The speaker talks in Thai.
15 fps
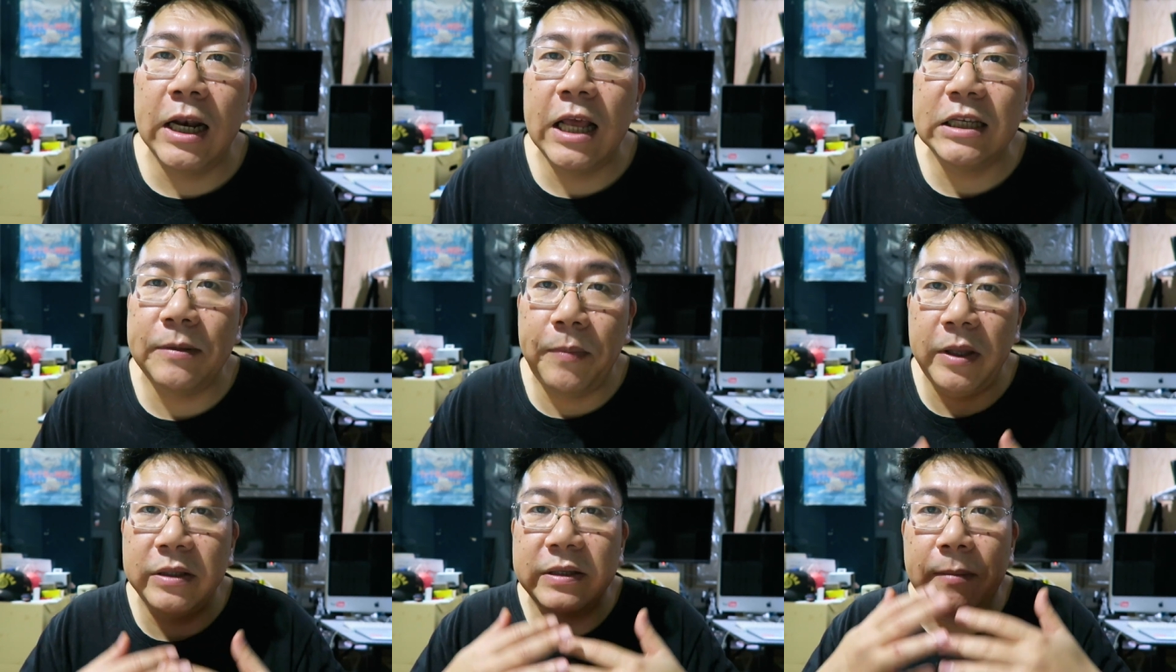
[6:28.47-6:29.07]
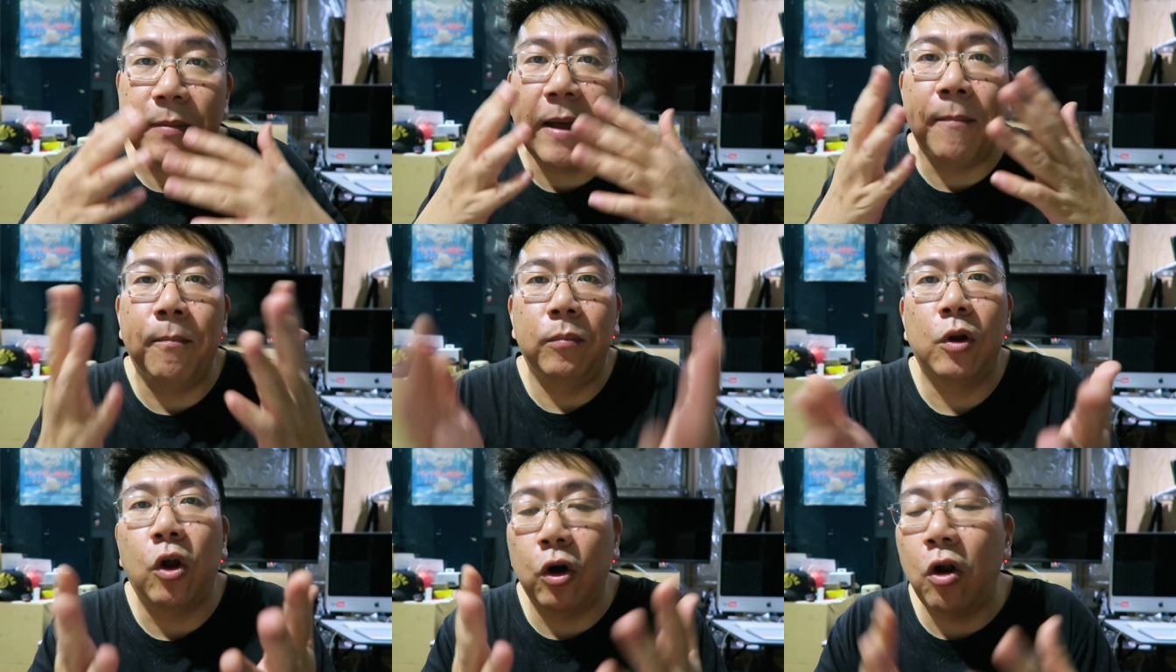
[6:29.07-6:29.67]
น่าจะเป็นสำหรับ
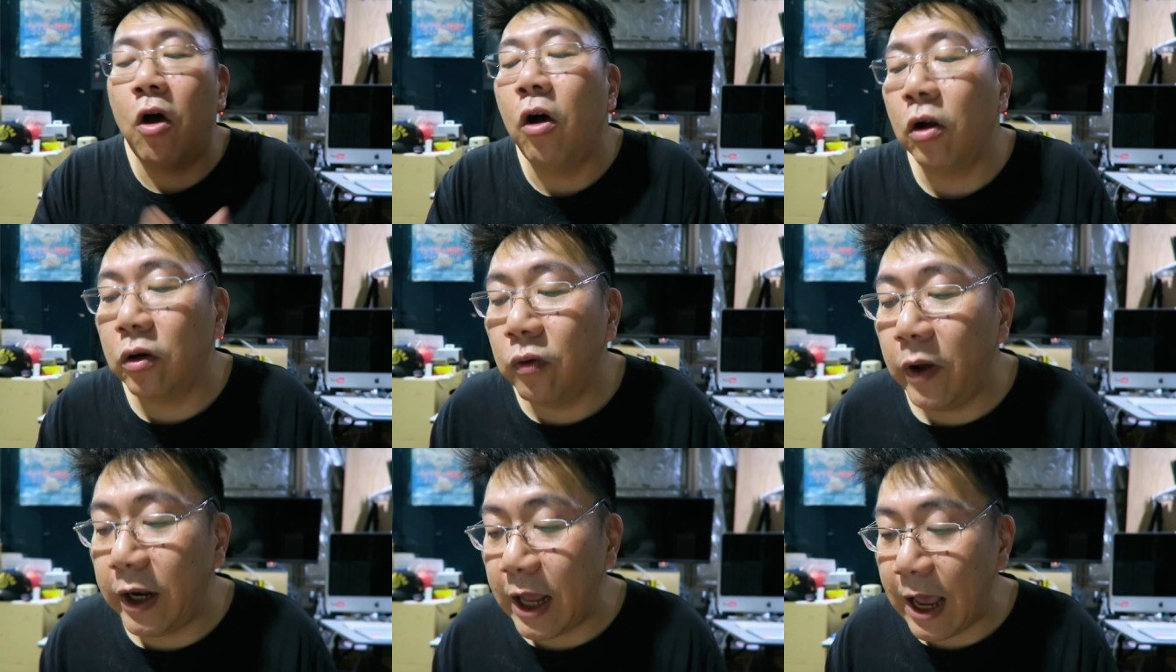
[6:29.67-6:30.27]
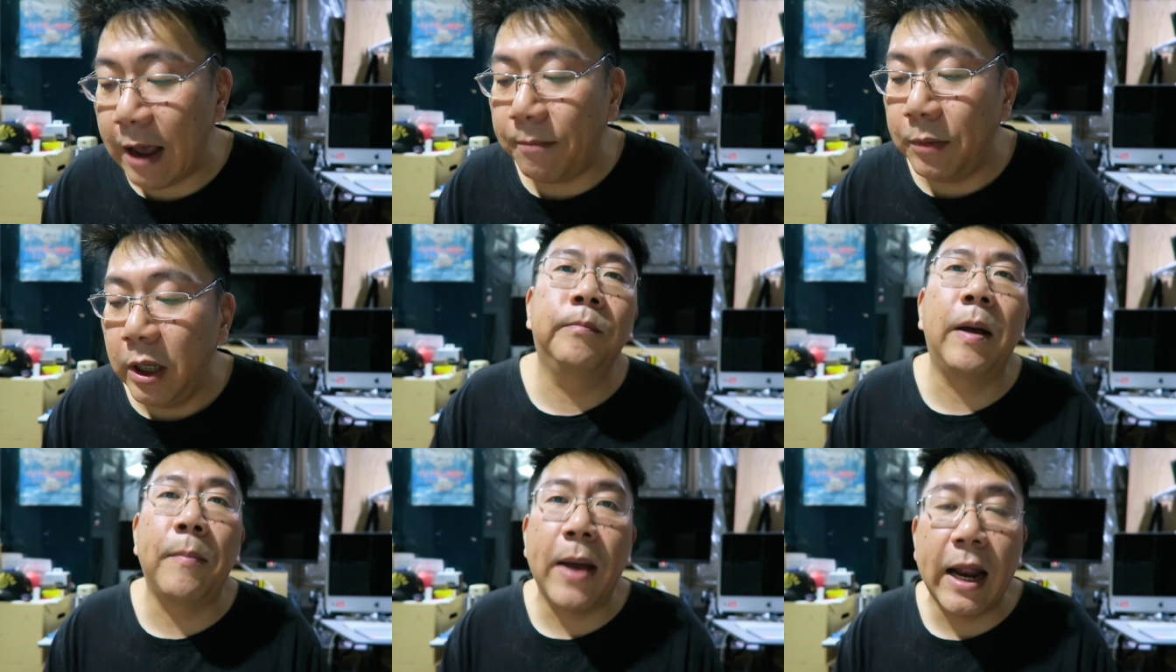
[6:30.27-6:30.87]
น้องๆด้วยนะครับ
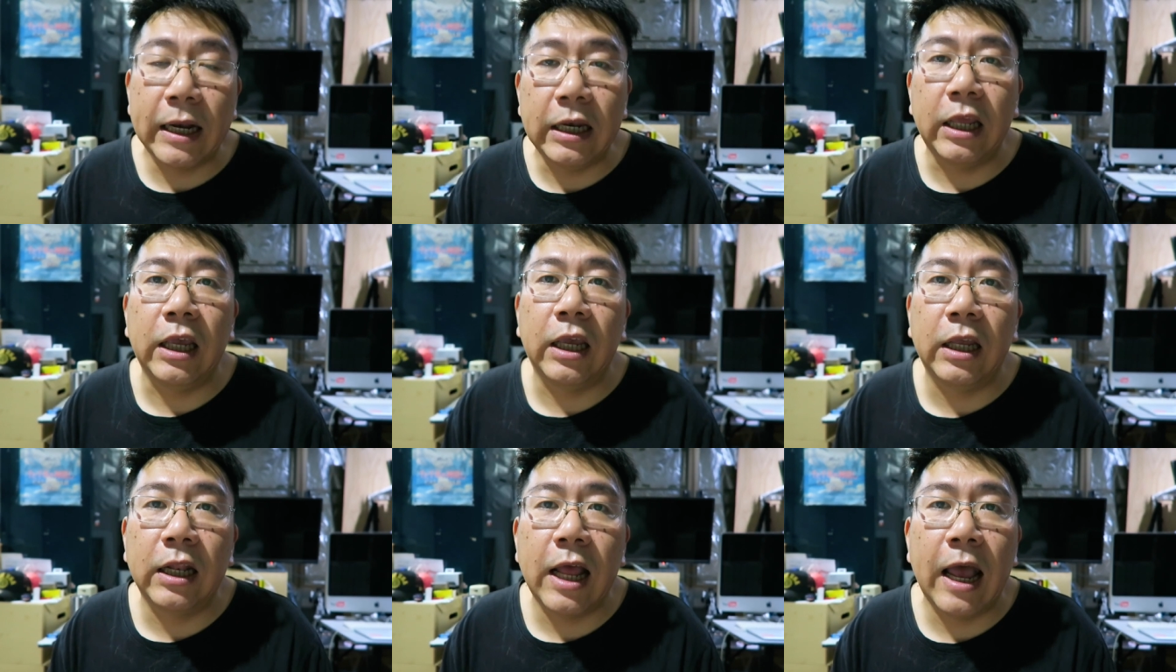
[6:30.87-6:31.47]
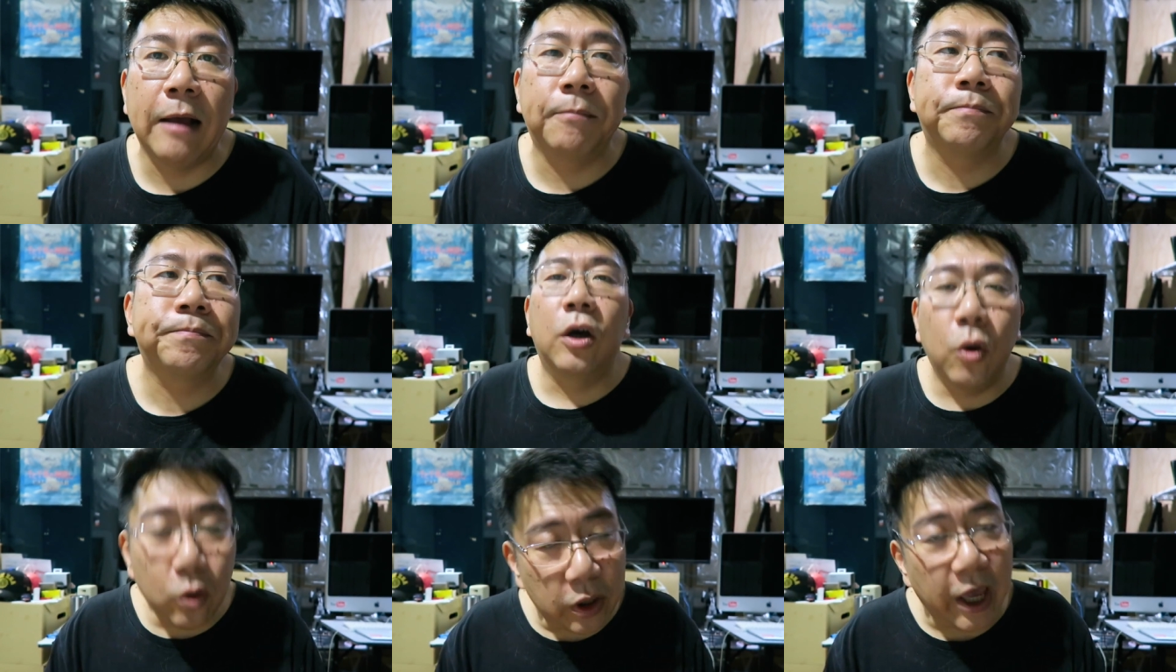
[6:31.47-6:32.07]
ประมาณนี้นะครับ
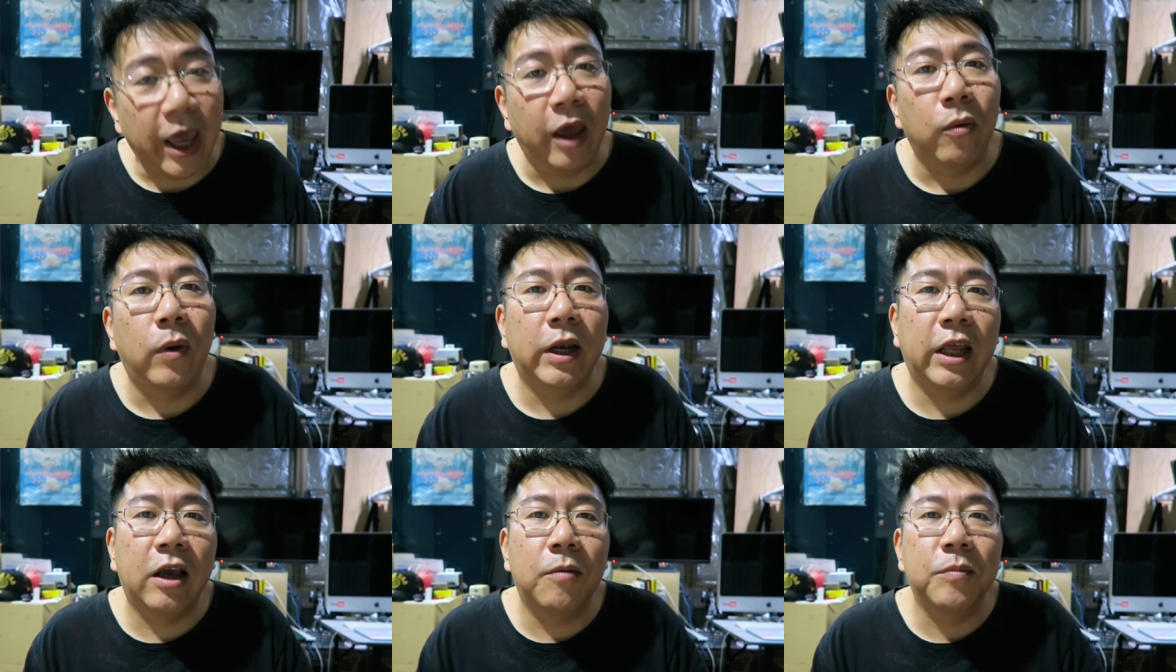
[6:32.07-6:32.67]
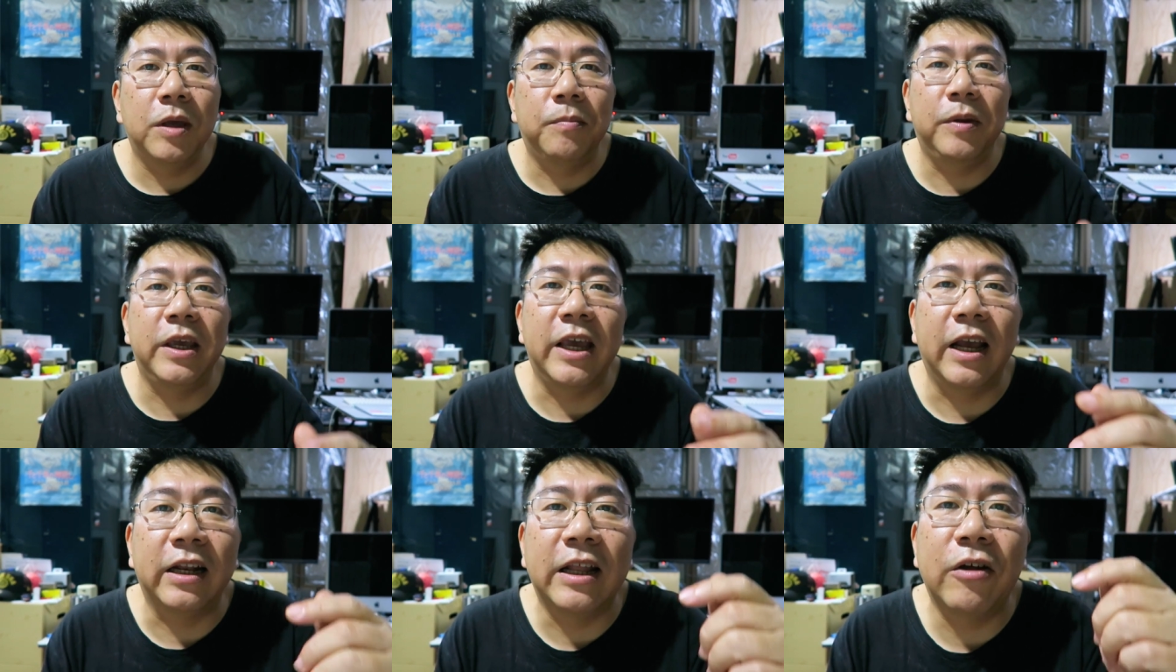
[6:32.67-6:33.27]
โอเควันนี้ก็มี
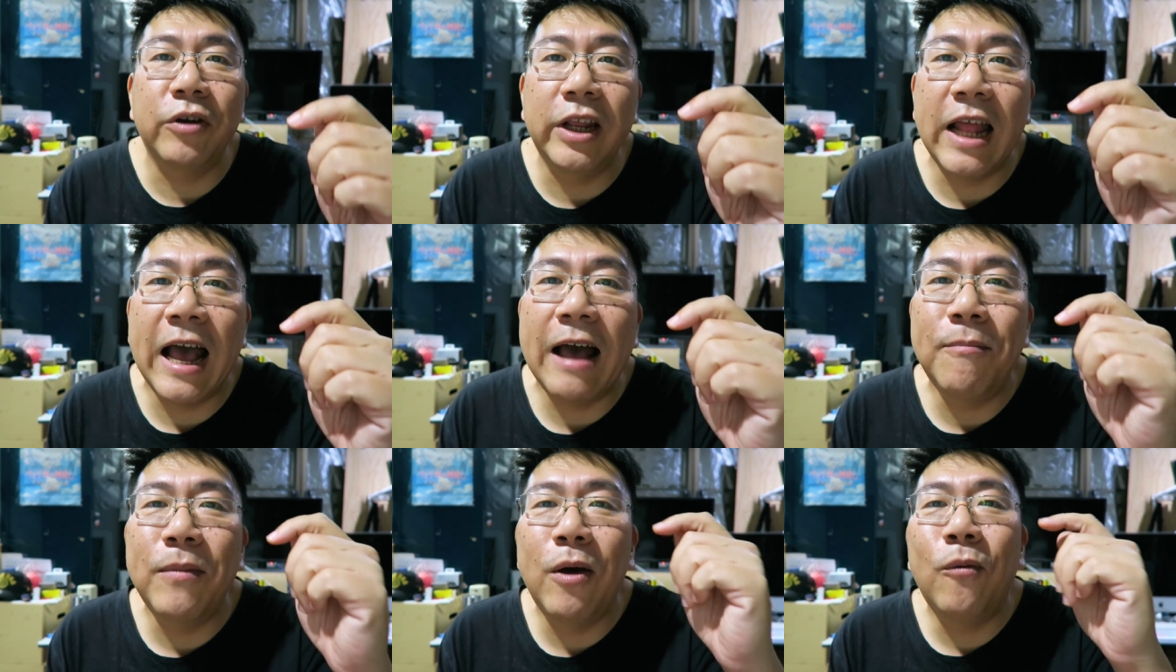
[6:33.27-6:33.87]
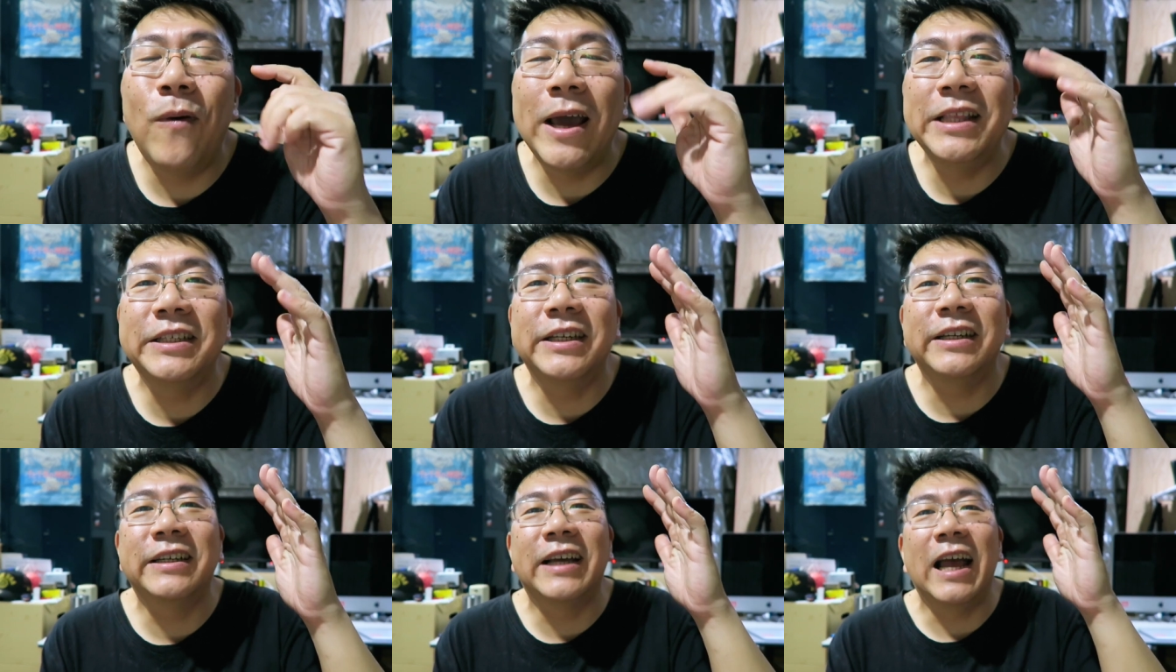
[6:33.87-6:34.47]
เพียงเท่านี้นะครับแล้วไว้
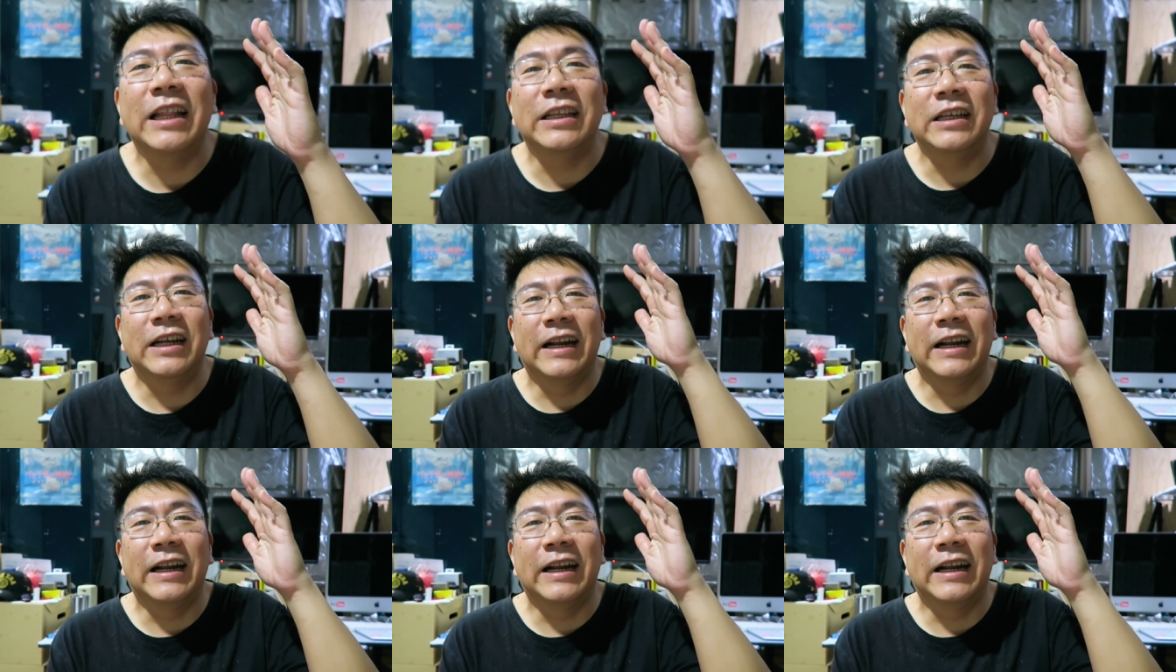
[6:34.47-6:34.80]
เจอกัน